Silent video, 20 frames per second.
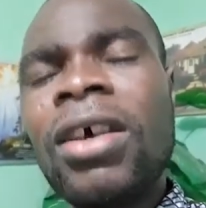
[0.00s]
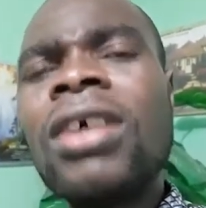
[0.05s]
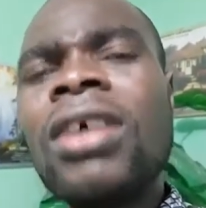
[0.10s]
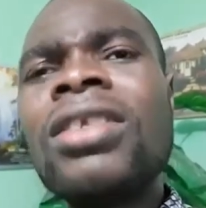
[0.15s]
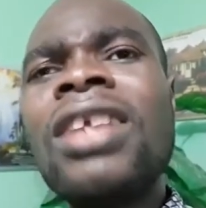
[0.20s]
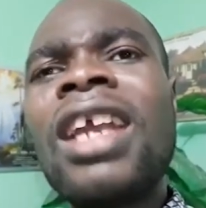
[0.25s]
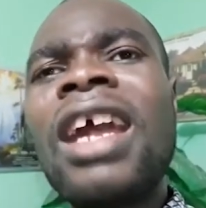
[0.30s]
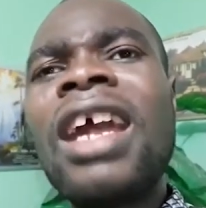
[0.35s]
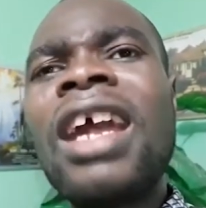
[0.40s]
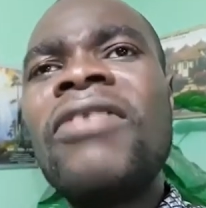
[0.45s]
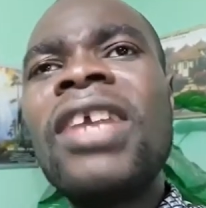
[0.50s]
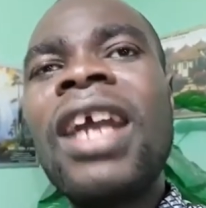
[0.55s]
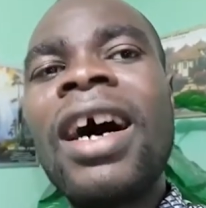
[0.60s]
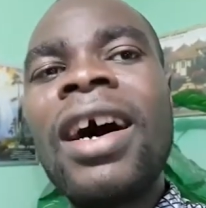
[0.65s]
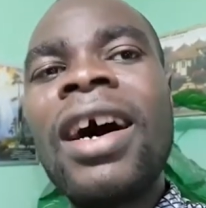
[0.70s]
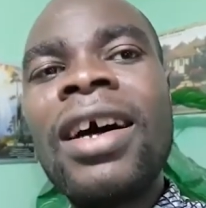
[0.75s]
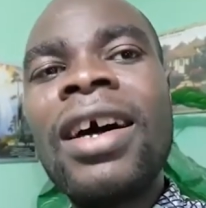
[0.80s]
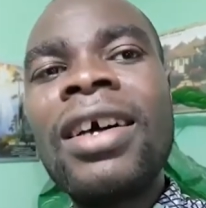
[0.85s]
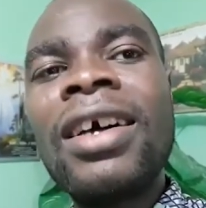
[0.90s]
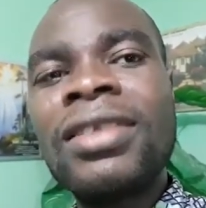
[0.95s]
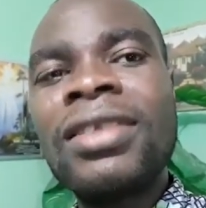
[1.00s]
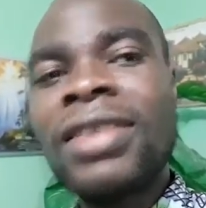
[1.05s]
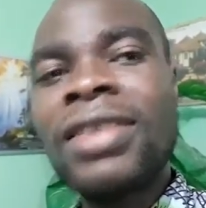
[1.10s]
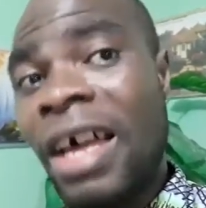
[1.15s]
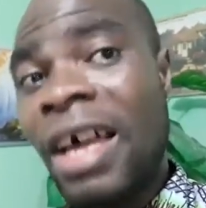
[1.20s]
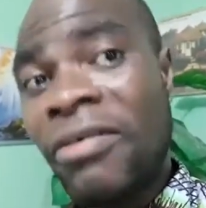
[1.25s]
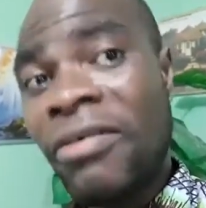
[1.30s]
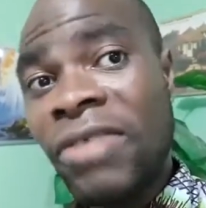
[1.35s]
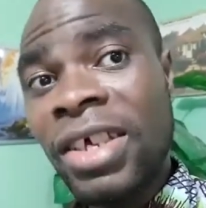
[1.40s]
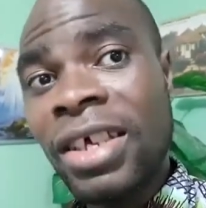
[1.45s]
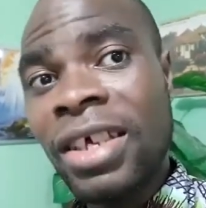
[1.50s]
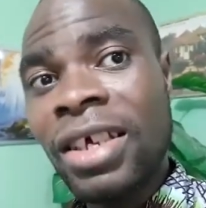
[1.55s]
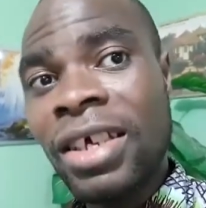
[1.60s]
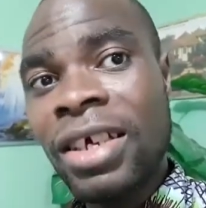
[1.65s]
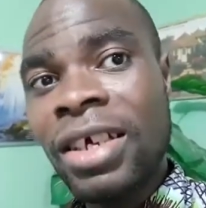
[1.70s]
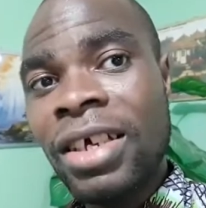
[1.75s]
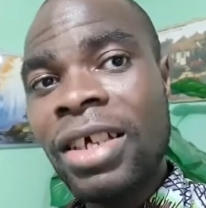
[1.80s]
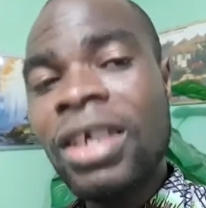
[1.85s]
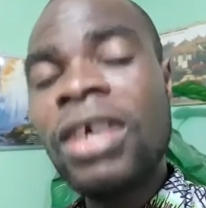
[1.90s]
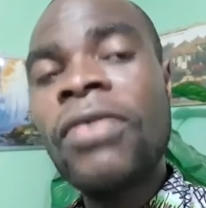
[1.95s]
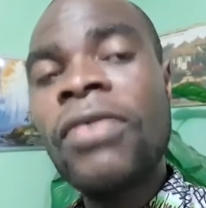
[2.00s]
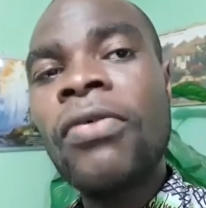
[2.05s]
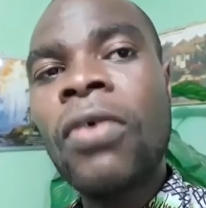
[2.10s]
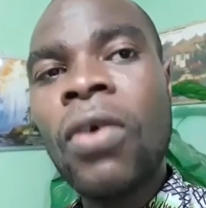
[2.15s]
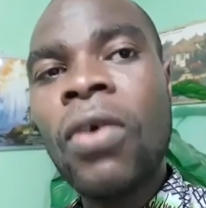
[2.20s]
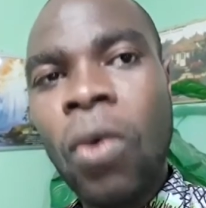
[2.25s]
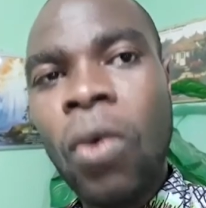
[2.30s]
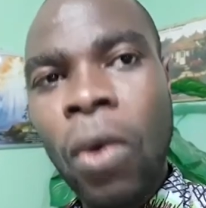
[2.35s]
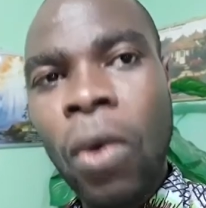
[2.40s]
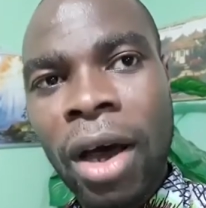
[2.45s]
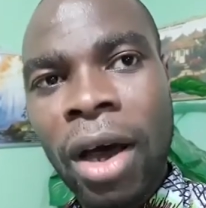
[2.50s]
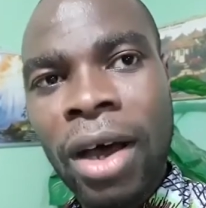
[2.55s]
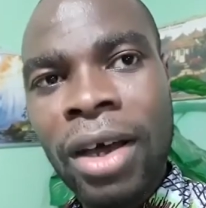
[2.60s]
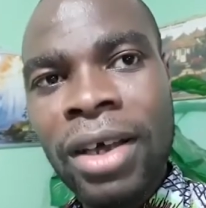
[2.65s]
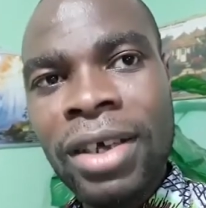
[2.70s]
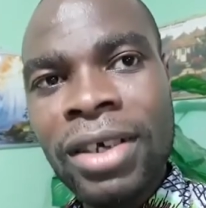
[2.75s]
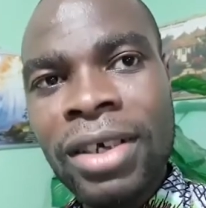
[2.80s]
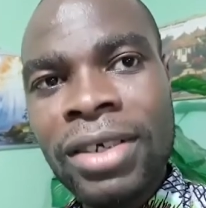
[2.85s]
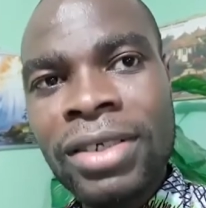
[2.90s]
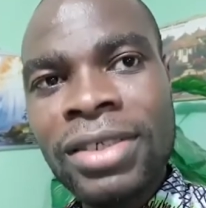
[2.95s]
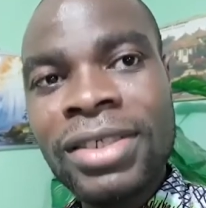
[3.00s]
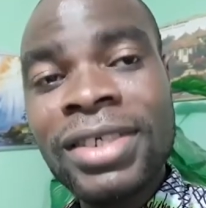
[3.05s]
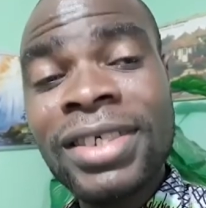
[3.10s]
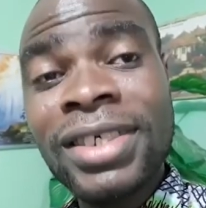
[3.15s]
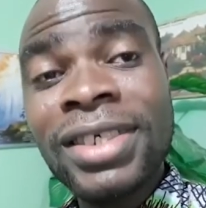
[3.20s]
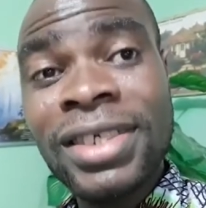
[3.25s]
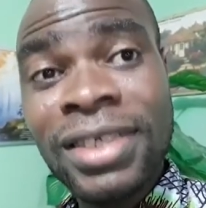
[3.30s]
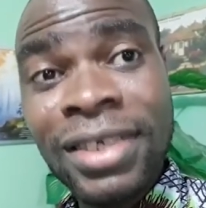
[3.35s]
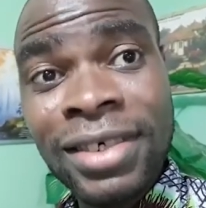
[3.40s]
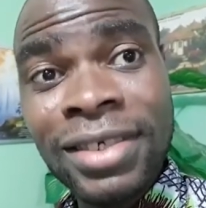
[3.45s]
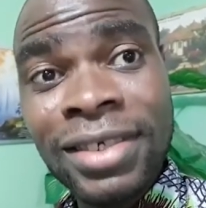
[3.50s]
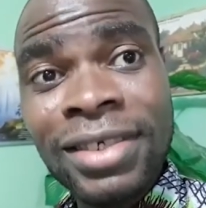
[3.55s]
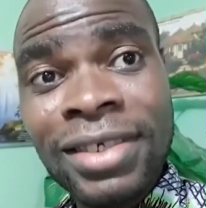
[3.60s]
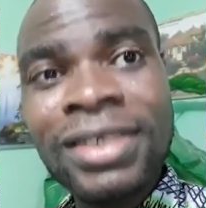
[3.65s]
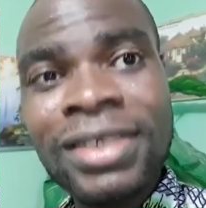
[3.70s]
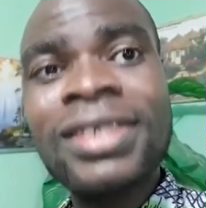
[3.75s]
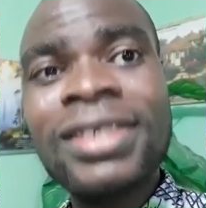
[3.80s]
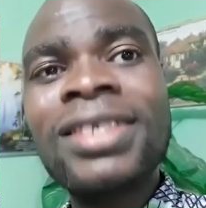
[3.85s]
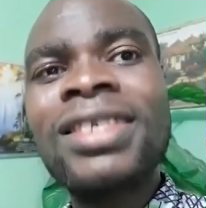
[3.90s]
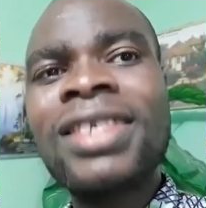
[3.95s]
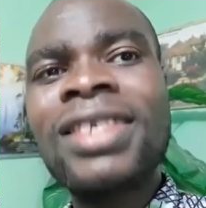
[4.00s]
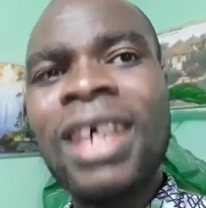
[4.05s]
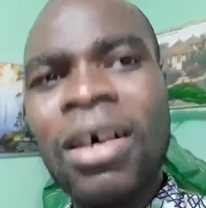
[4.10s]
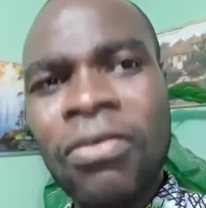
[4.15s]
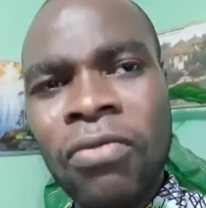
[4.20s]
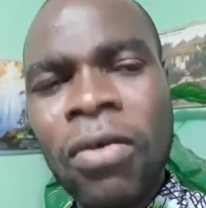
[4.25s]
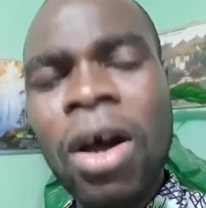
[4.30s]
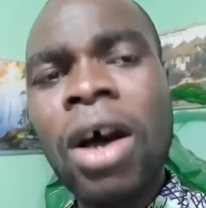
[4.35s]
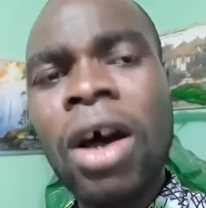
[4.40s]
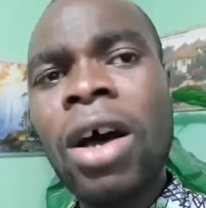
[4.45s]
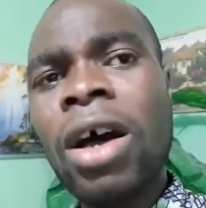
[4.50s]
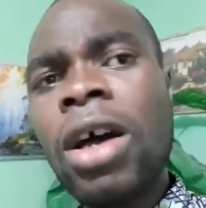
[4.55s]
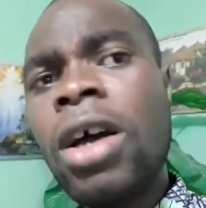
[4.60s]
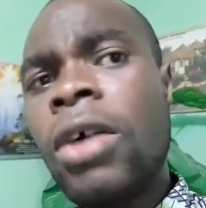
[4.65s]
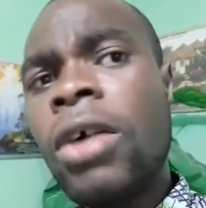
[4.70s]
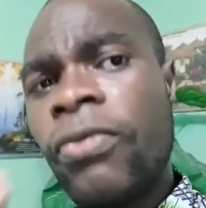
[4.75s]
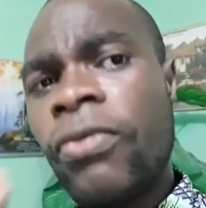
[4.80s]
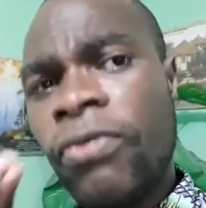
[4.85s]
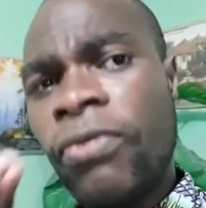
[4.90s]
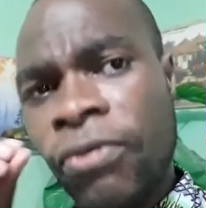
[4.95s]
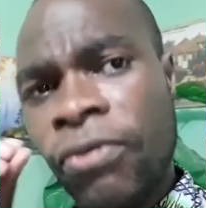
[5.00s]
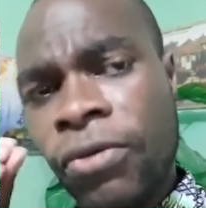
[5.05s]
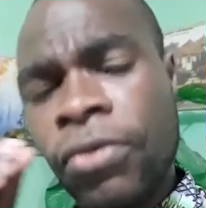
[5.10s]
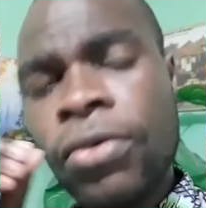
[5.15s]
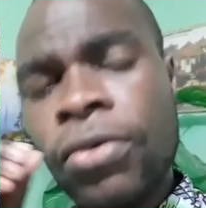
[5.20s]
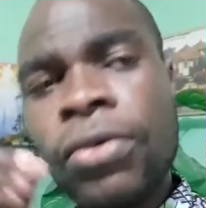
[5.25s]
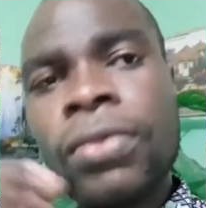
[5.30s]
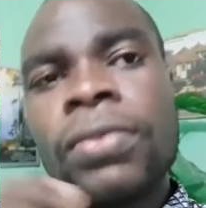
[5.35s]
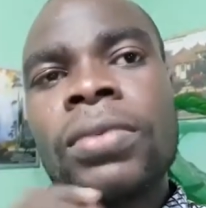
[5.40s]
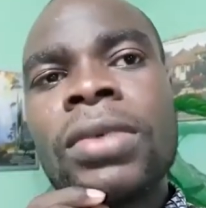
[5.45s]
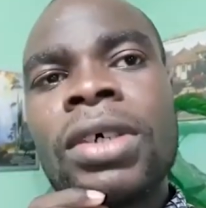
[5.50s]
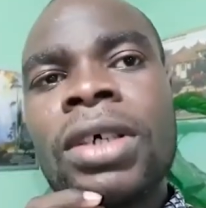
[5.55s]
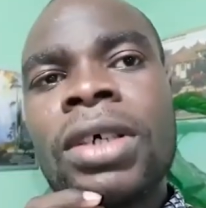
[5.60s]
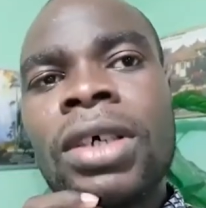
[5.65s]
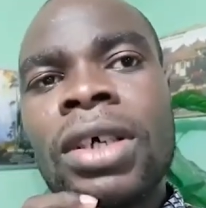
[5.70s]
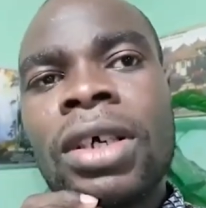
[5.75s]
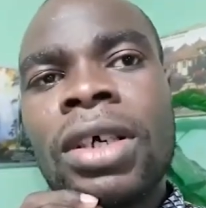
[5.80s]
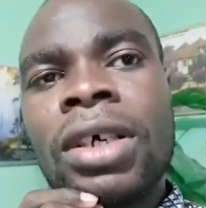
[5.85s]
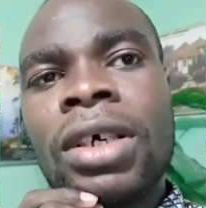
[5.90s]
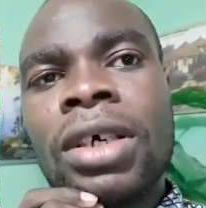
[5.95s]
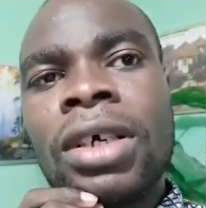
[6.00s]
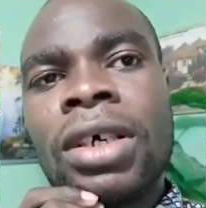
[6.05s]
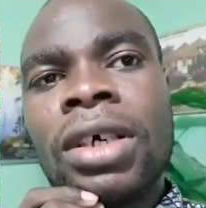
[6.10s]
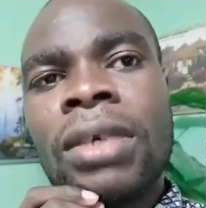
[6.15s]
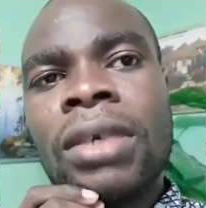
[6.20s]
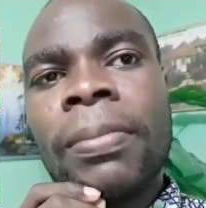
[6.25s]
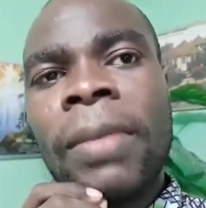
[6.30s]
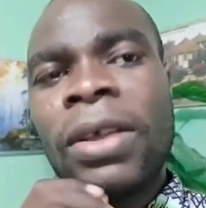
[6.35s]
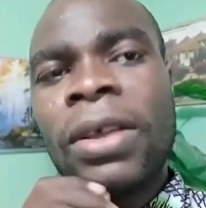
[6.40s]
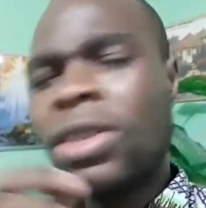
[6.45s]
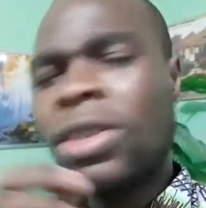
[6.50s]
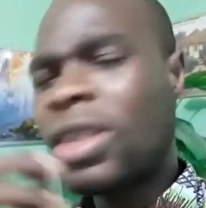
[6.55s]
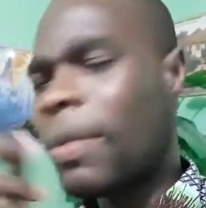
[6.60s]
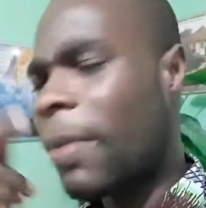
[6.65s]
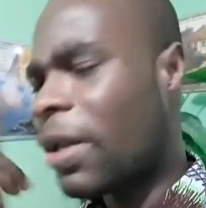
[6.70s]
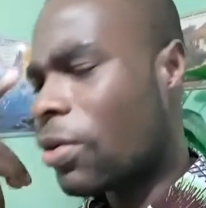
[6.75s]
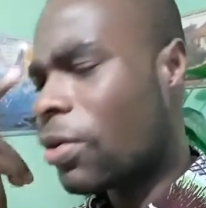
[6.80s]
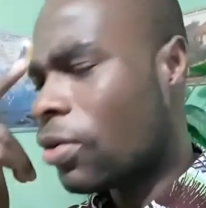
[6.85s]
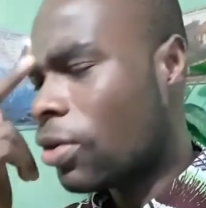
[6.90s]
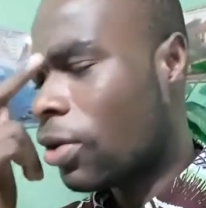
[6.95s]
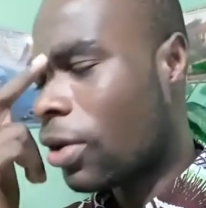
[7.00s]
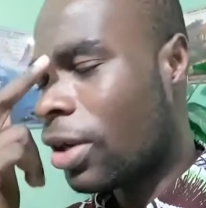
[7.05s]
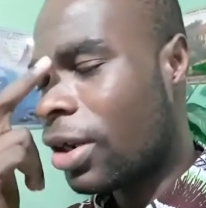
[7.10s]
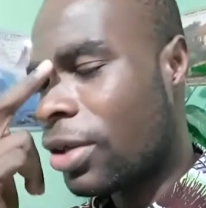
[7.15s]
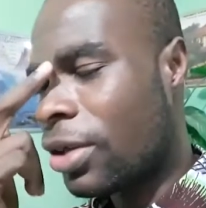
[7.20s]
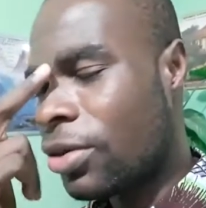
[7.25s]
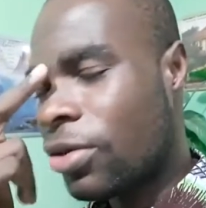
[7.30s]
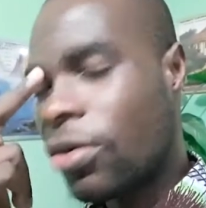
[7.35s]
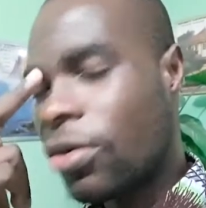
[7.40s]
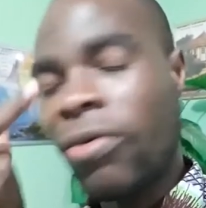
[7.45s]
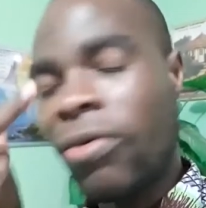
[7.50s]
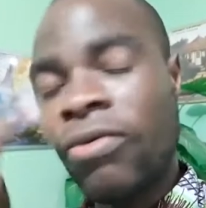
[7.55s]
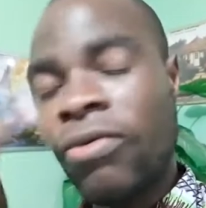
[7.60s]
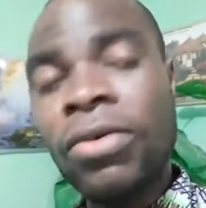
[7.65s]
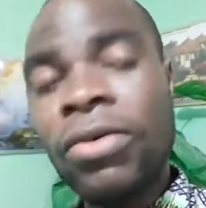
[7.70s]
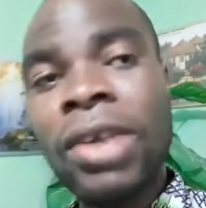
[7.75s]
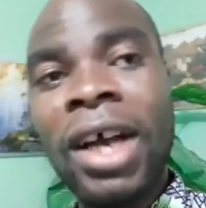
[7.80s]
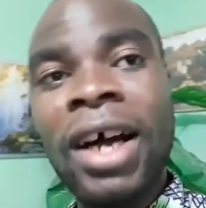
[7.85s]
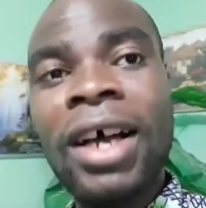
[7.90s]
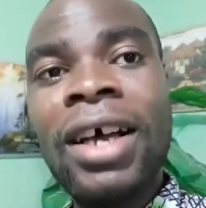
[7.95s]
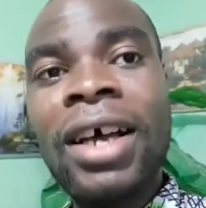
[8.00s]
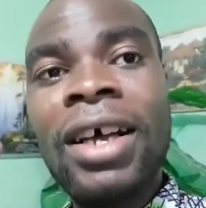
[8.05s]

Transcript: dans la vie là, dans la vie, il faut croire sans avoir vu. Parce que ce n'est pas tout ce que les yeux ont vu là.